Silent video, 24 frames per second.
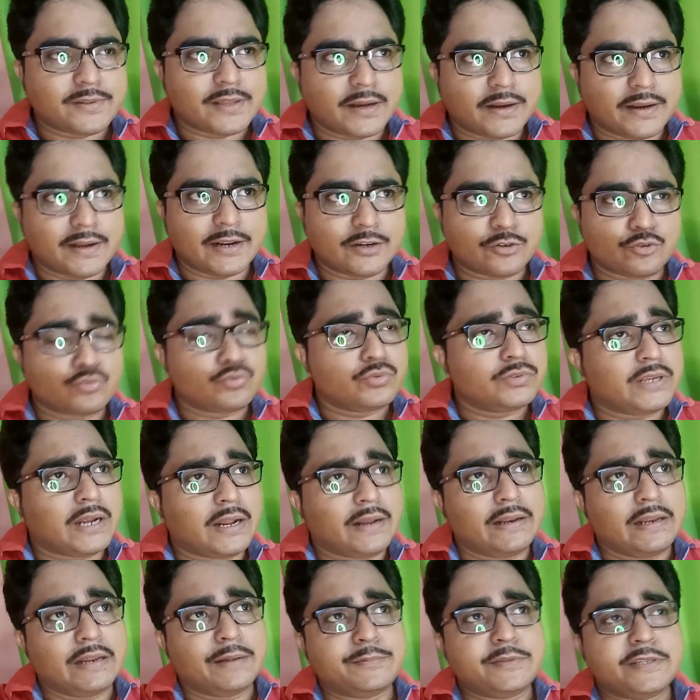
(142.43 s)
থাকে না শুধু
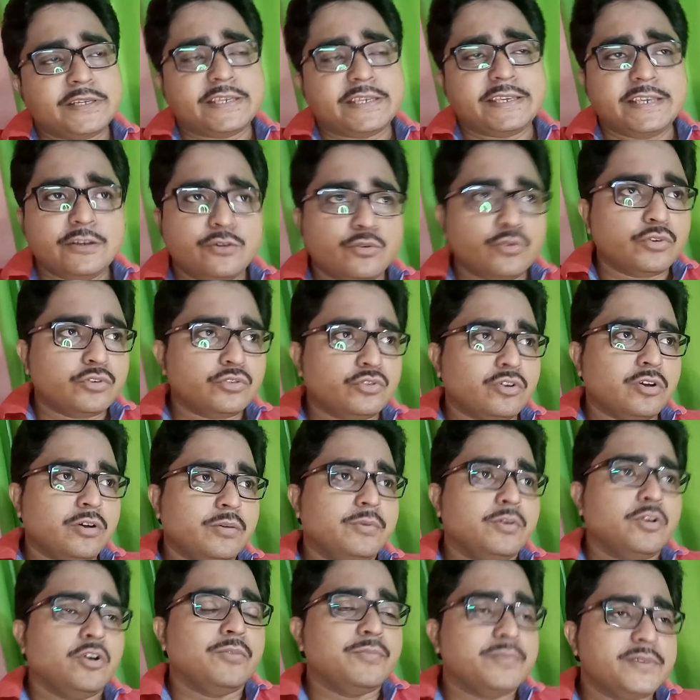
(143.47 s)
জানলাম যে কি করতে
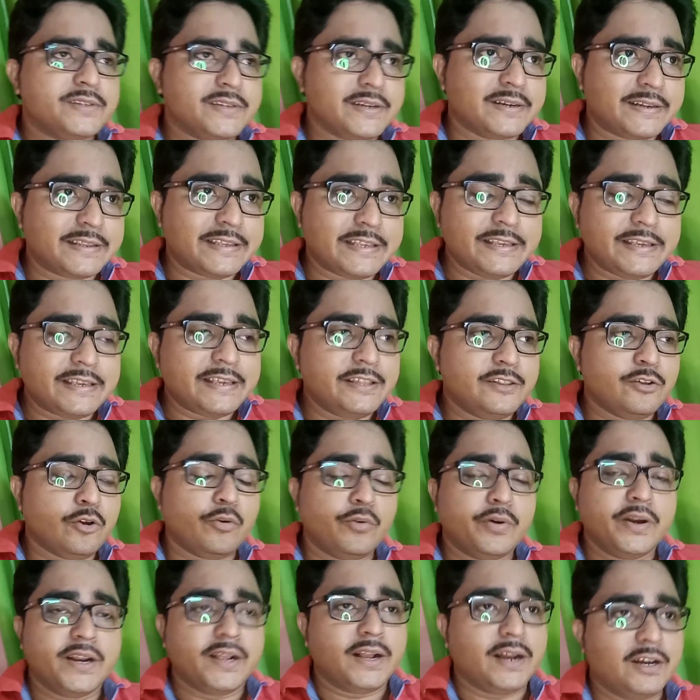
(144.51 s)
হবে অফিসের কি কি
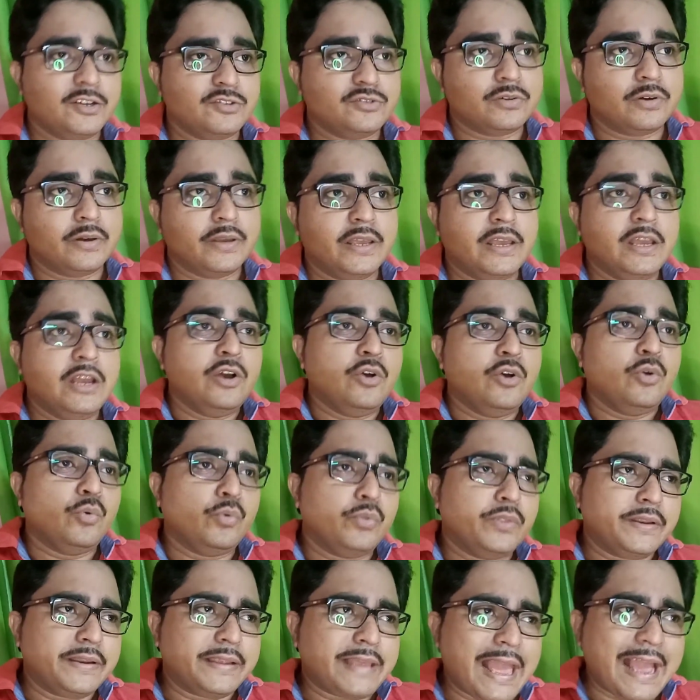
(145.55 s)
ধরনের কাজ হয়
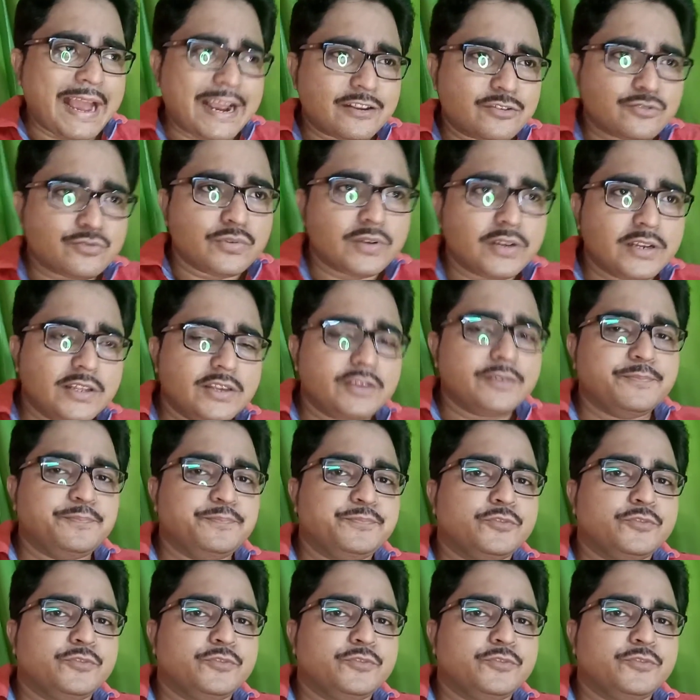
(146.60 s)
ওদের অ্যাকচুয়ালি